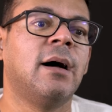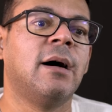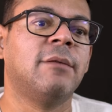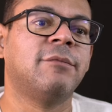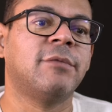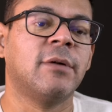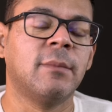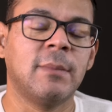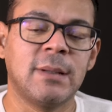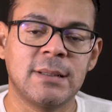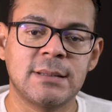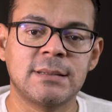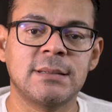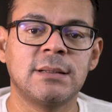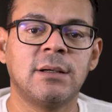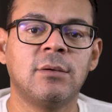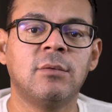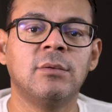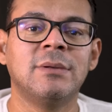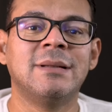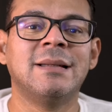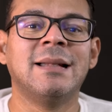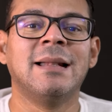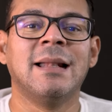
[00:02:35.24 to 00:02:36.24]
a
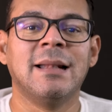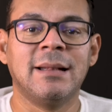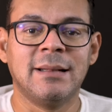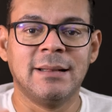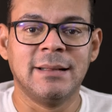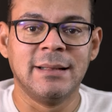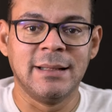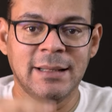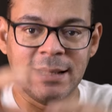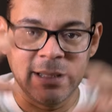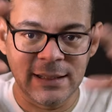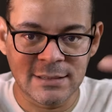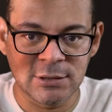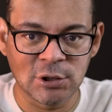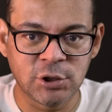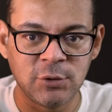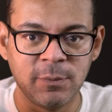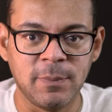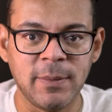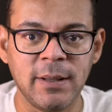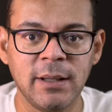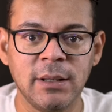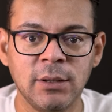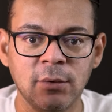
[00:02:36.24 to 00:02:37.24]
formação deste
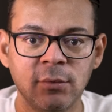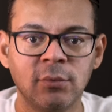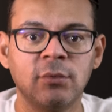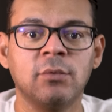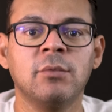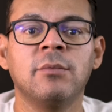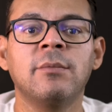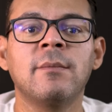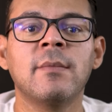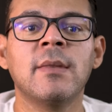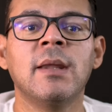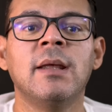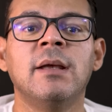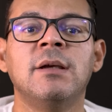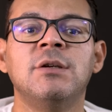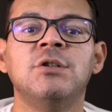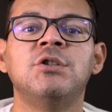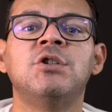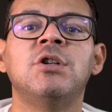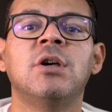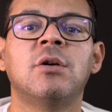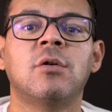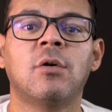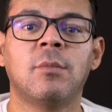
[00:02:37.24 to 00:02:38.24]
período
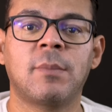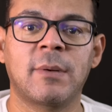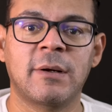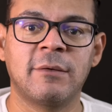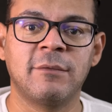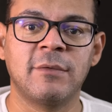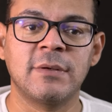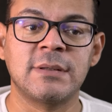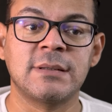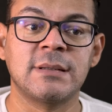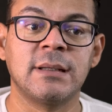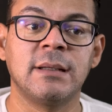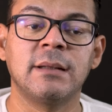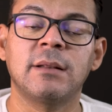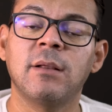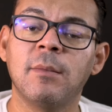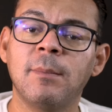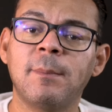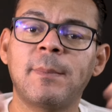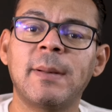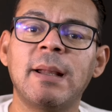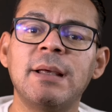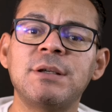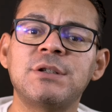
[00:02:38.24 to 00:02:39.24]
gerou para você.
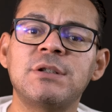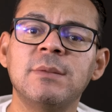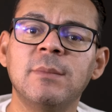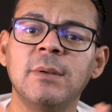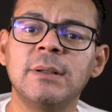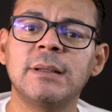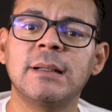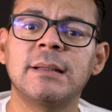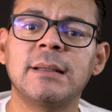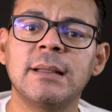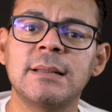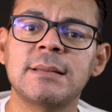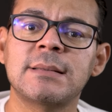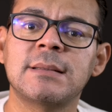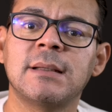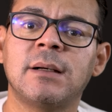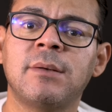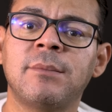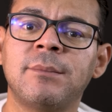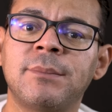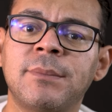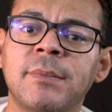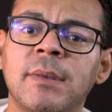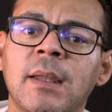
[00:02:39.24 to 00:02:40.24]
Então preste muita
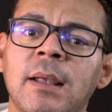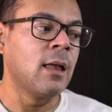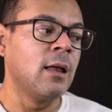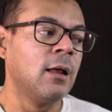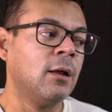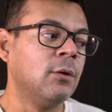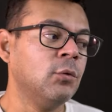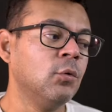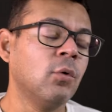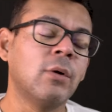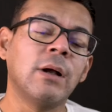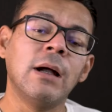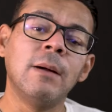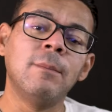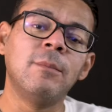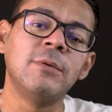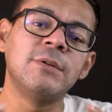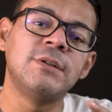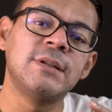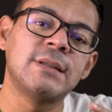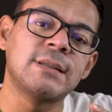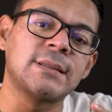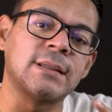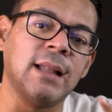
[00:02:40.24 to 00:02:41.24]
atenção. No campo
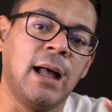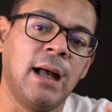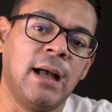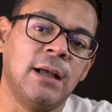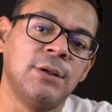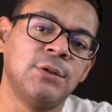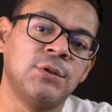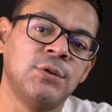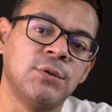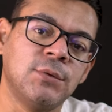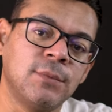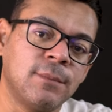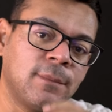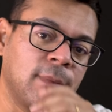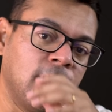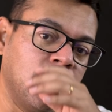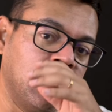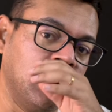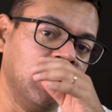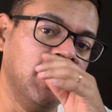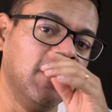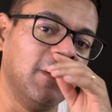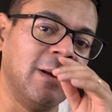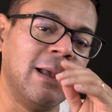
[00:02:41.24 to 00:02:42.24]
de estágio,
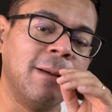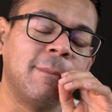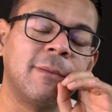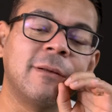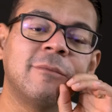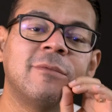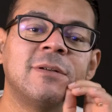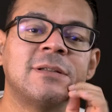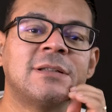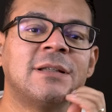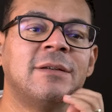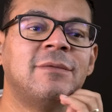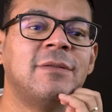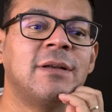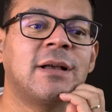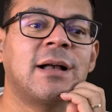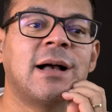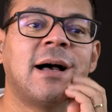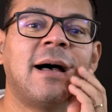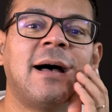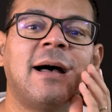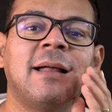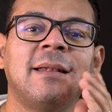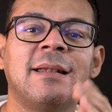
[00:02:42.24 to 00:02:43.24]
não é para você
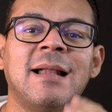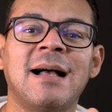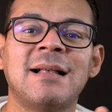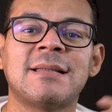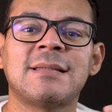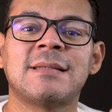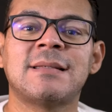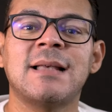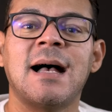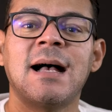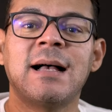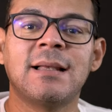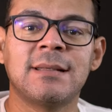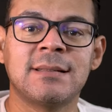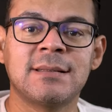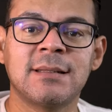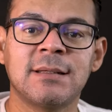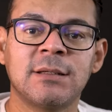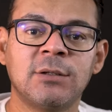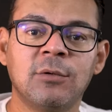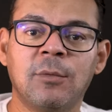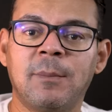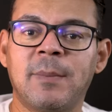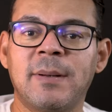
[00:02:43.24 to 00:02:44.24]
ficar nas
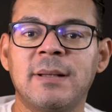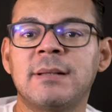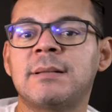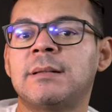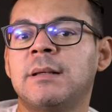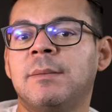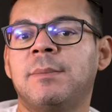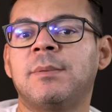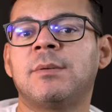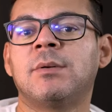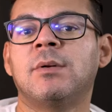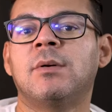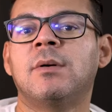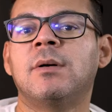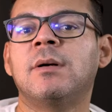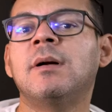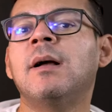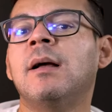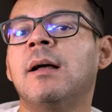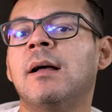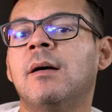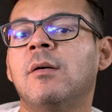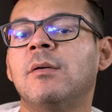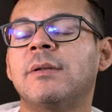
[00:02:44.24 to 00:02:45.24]
asas do
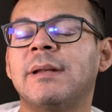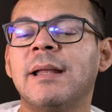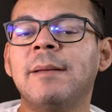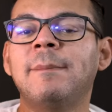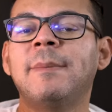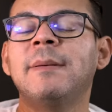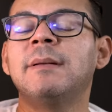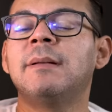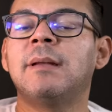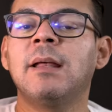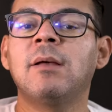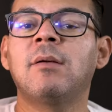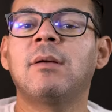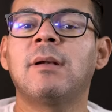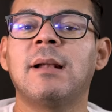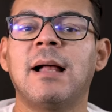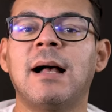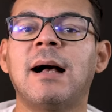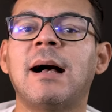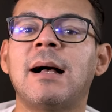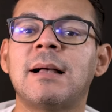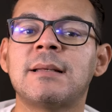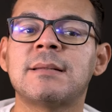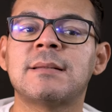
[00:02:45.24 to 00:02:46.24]
preceptor, o tempo inteiro
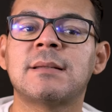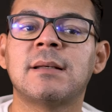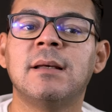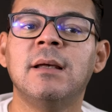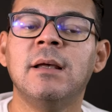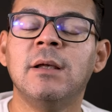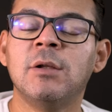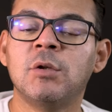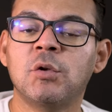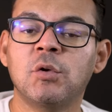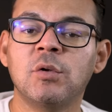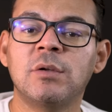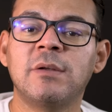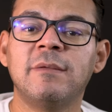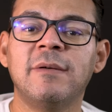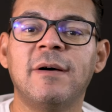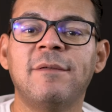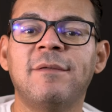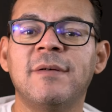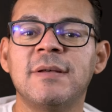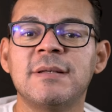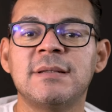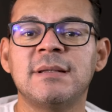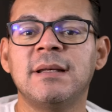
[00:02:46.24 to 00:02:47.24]
na asa. Tudo que
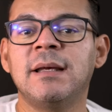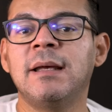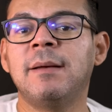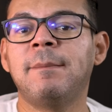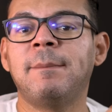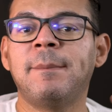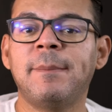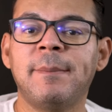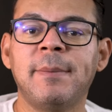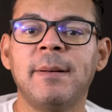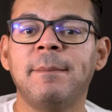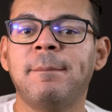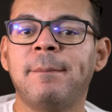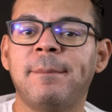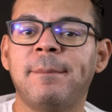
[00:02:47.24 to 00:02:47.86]
vai fazer